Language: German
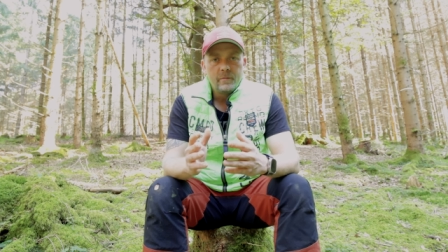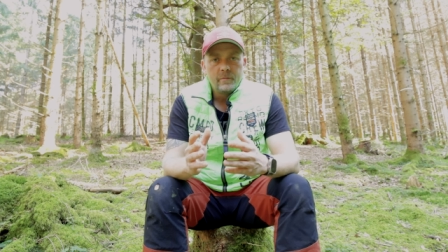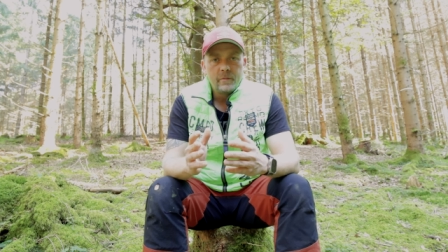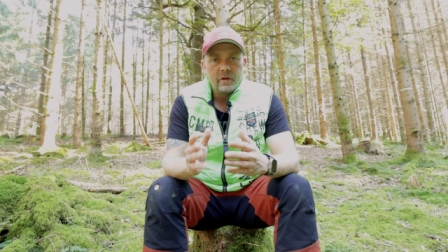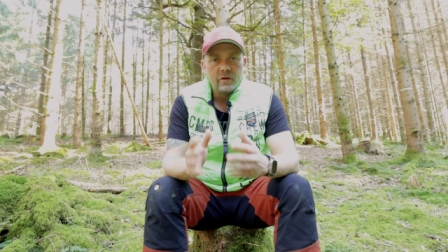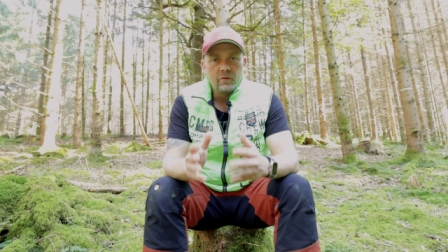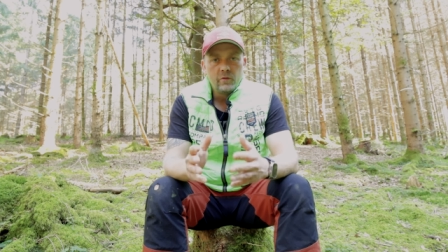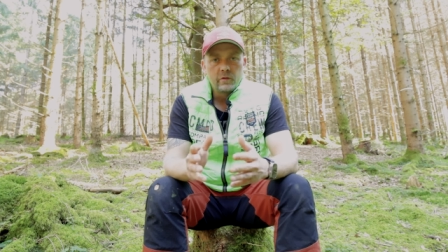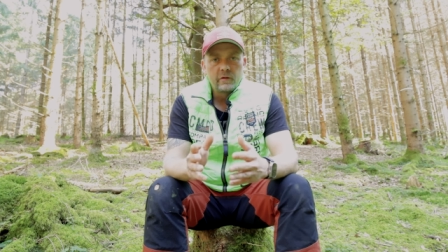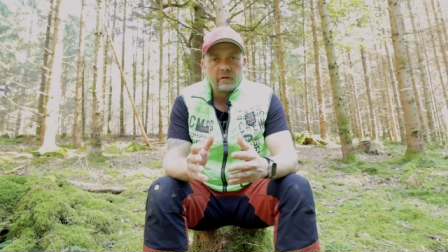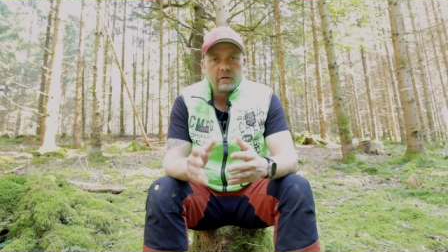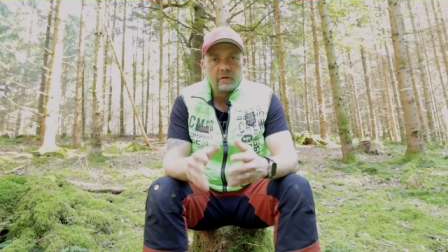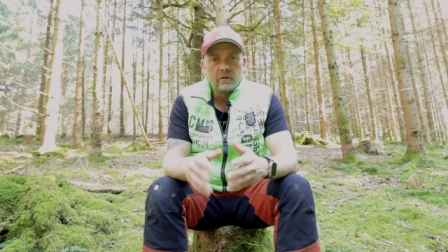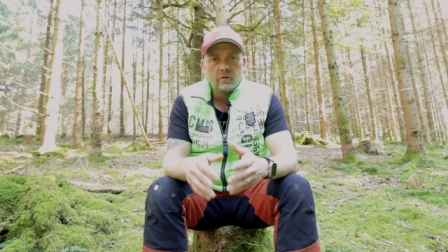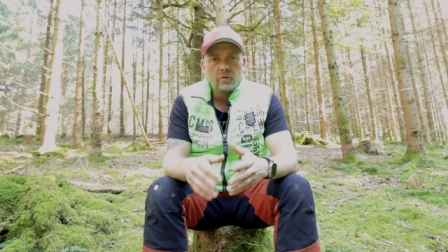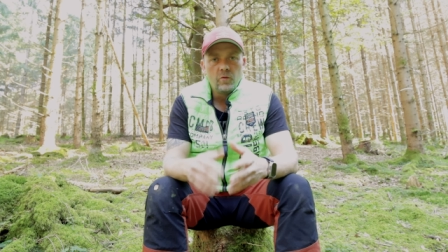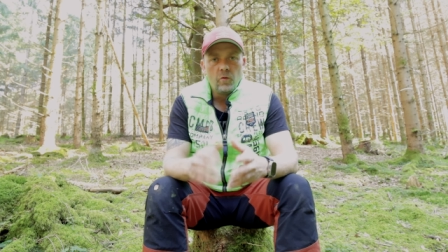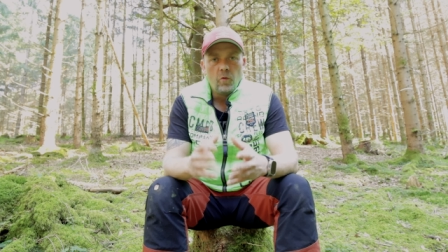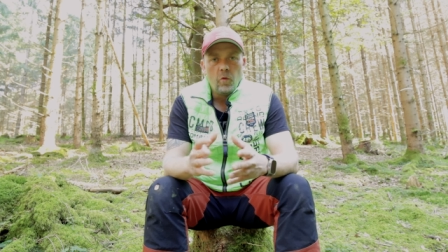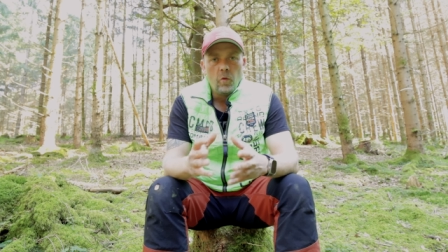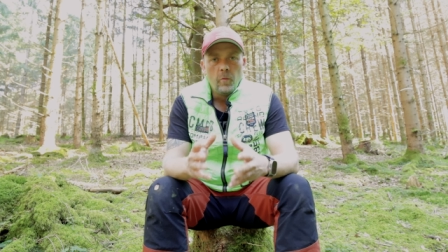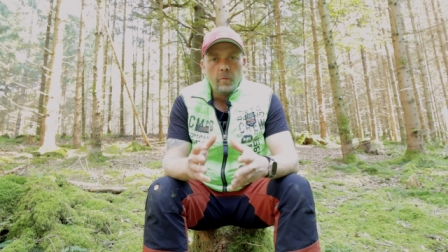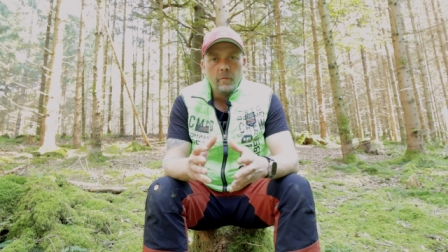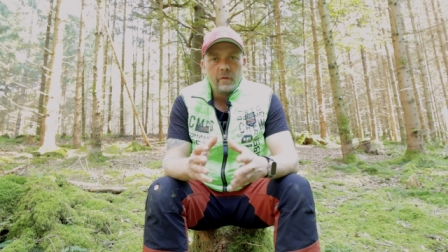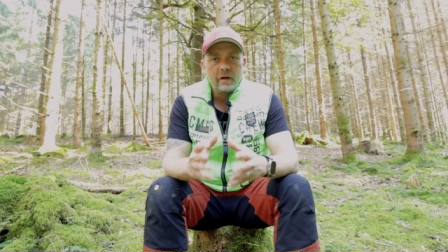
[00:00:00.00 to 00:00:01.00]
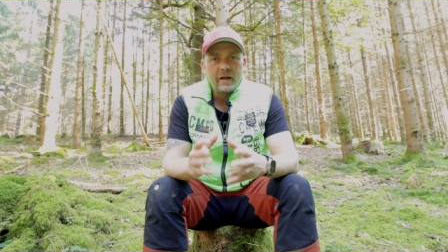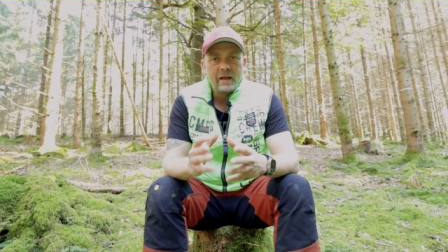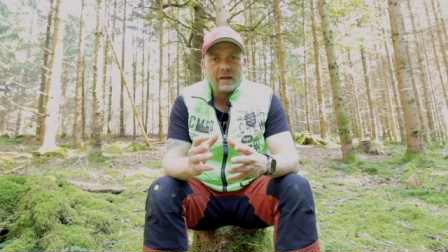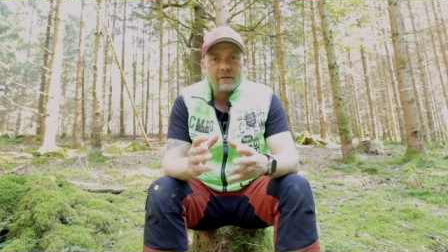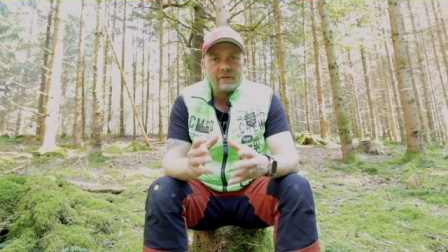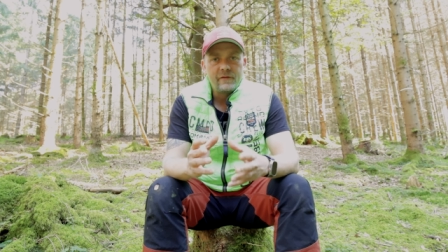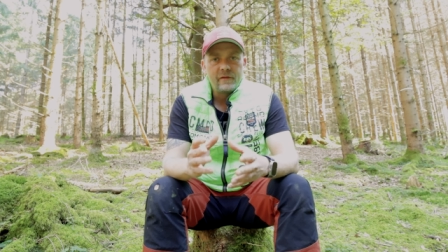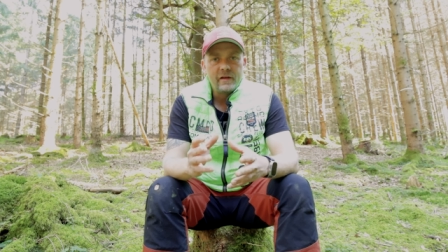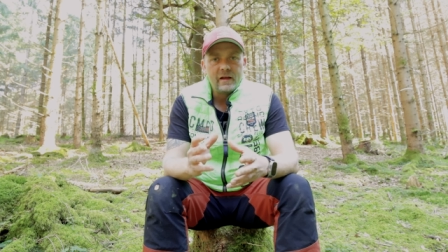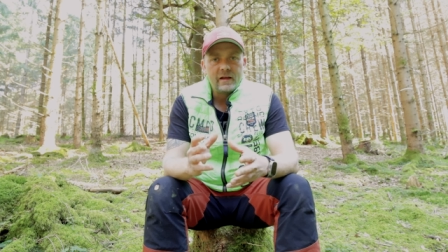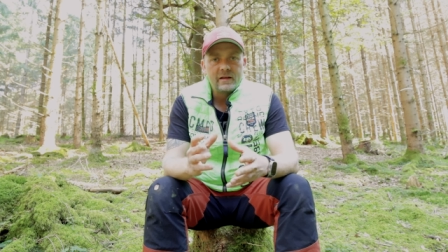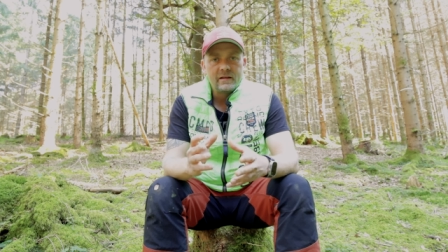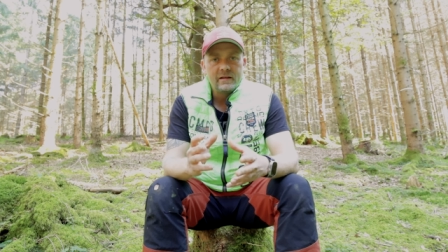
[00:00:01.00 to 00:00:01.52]
benutzen, um
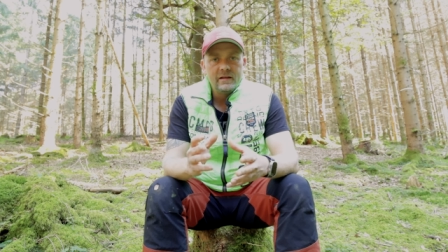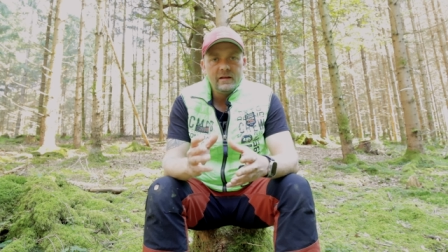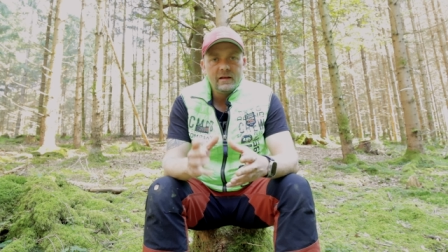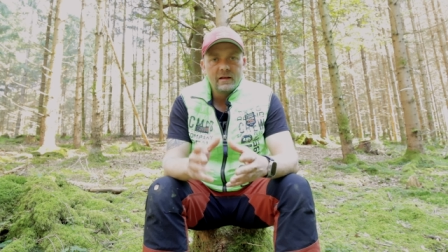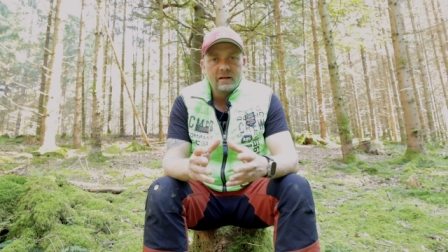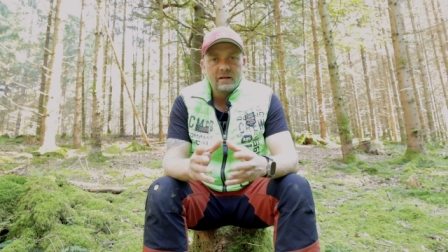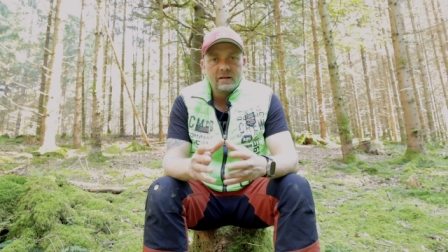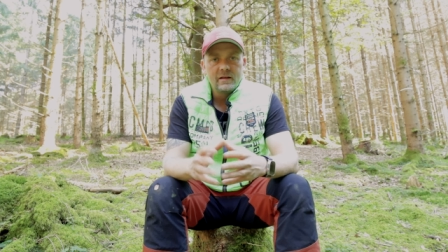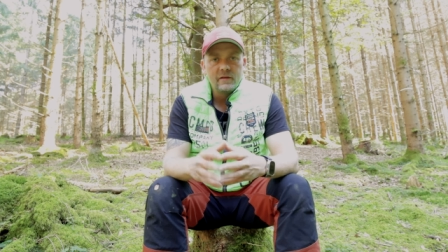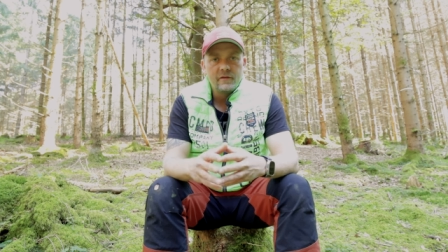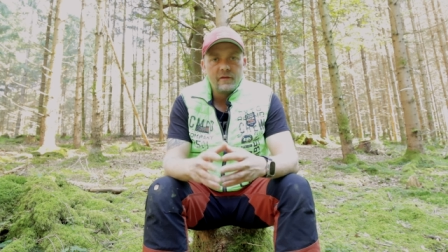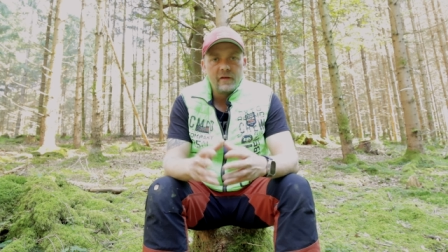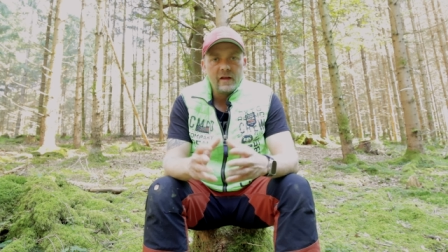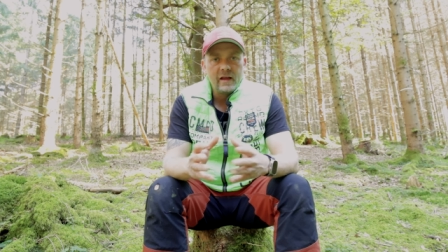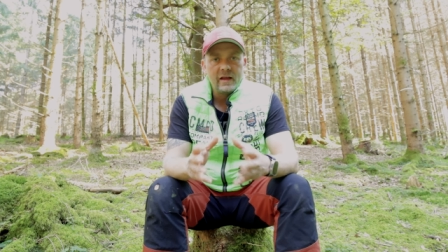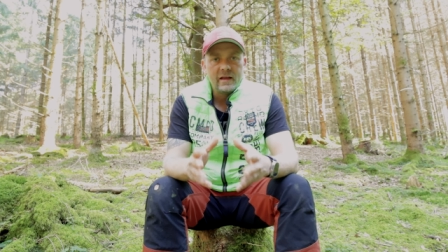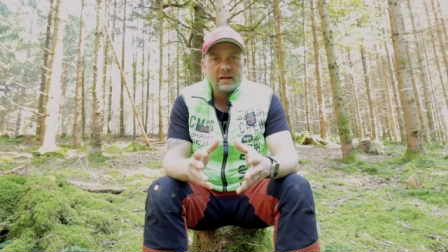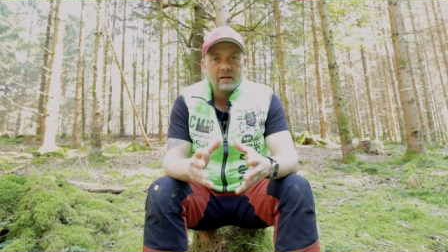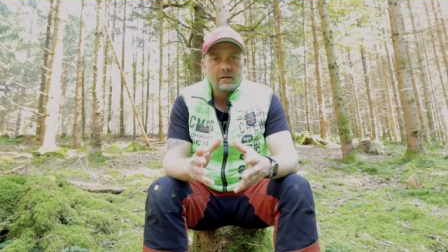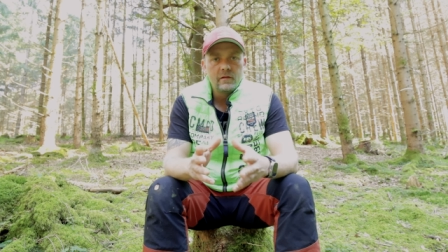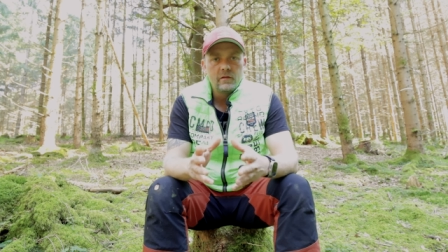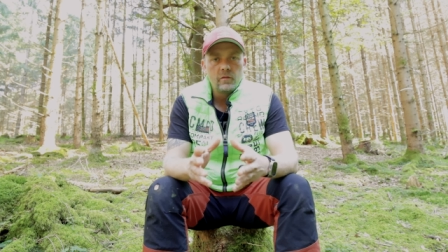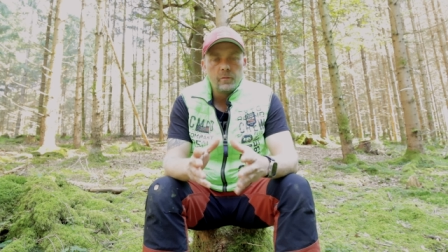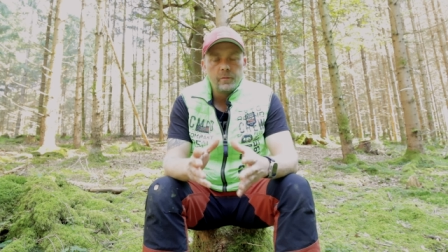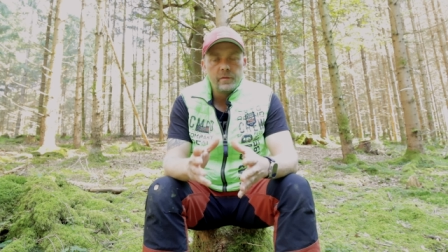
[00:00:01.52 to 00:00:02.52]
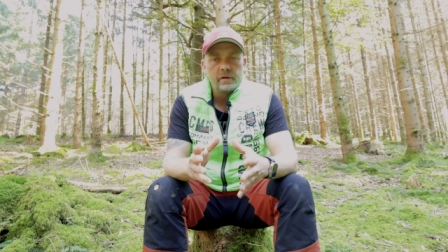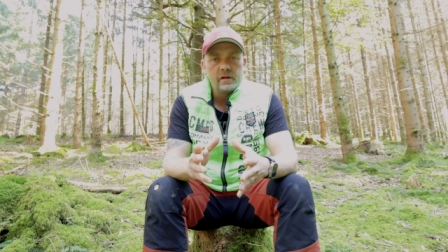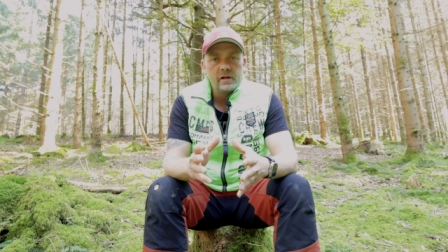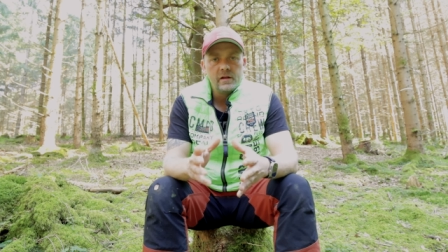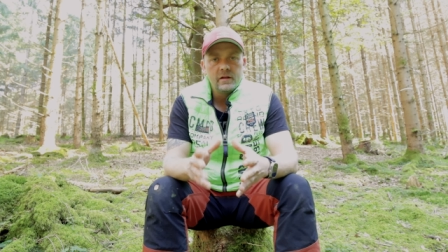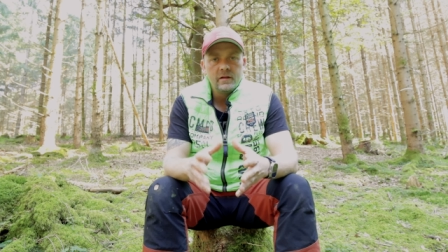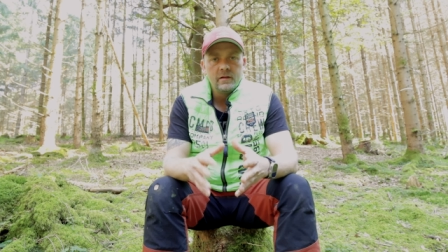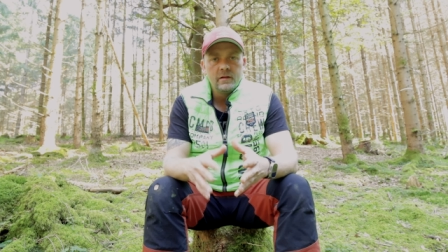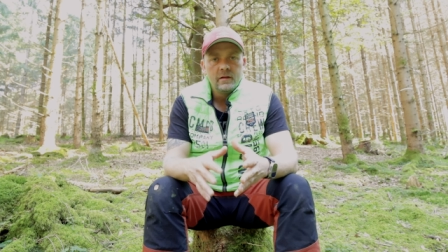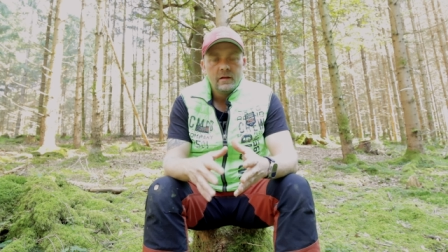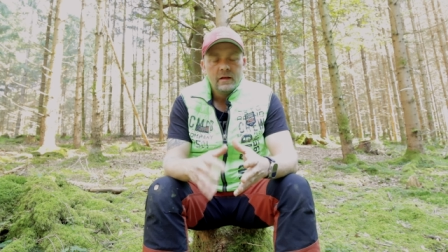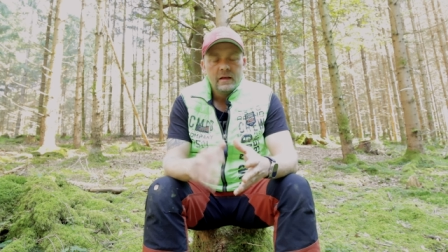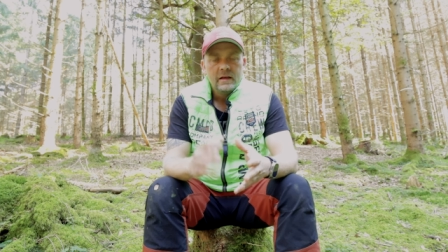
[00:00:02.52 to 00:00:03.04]
reflektierende Flächen zu
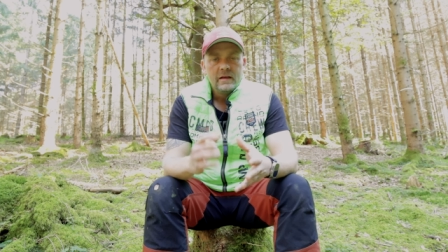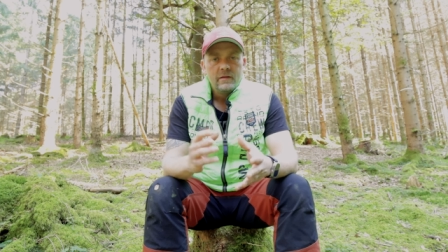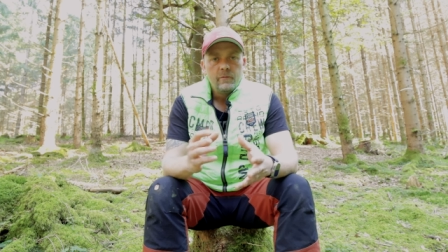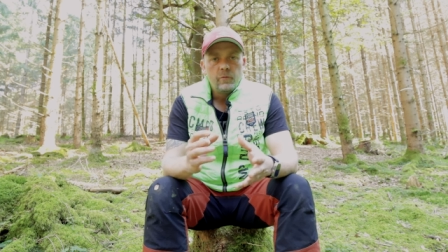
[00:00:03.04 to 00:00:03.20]
bilden,